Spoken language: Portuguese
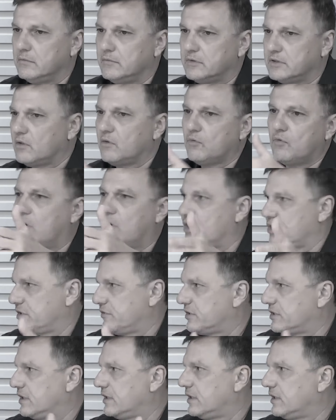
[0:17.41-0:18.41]
você não gosta.
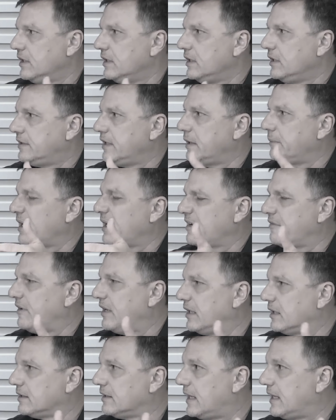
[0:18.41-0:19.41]
Você porque o teu time tem uma é
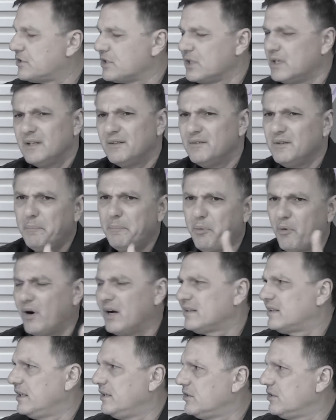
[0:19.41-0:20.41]
rivalidade. Rival. Não
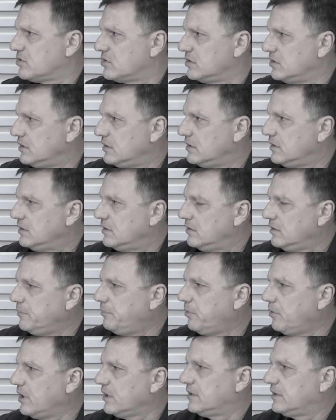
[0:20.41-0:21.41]
importa isso. Não
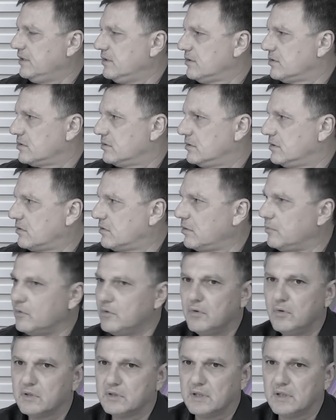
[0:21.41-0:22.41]
importa isso. É
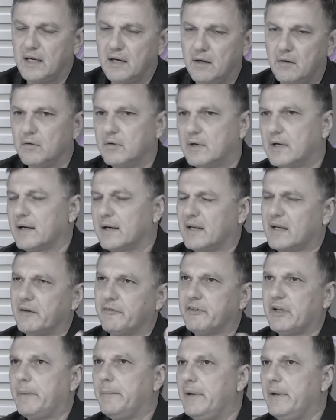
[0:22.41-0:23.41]
como, sei lá, o cara que é
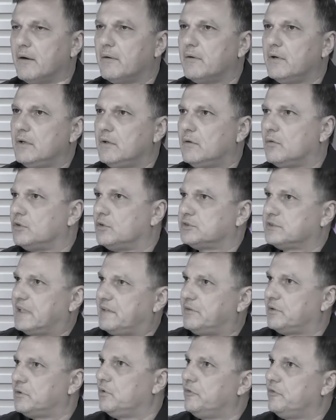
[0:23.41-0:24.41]
Flamengo e não
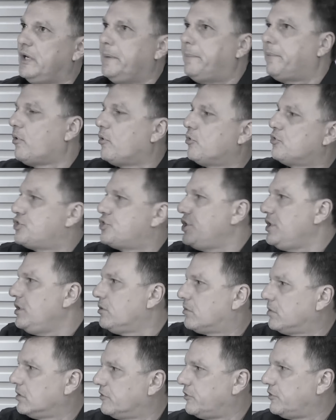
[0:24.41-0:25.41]
gostava do Felipe
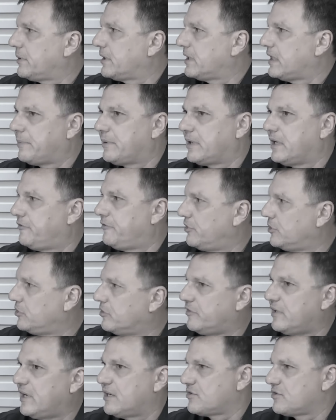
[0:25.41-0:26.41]
Coutinho quando foi para lá porque ele foi do
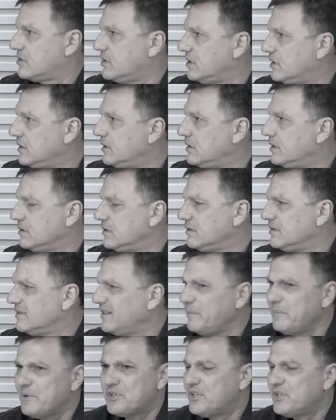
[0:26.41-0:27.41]
Vasco.
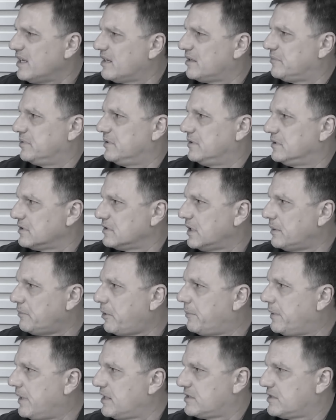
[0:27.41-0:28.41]
É besteira, pô. Isso é uma
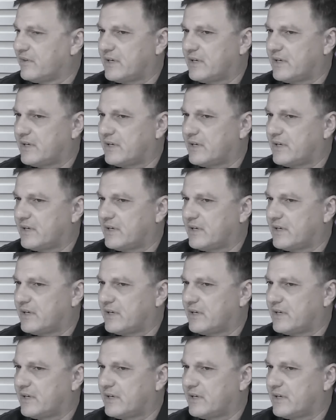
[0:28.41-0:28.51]
bobagem.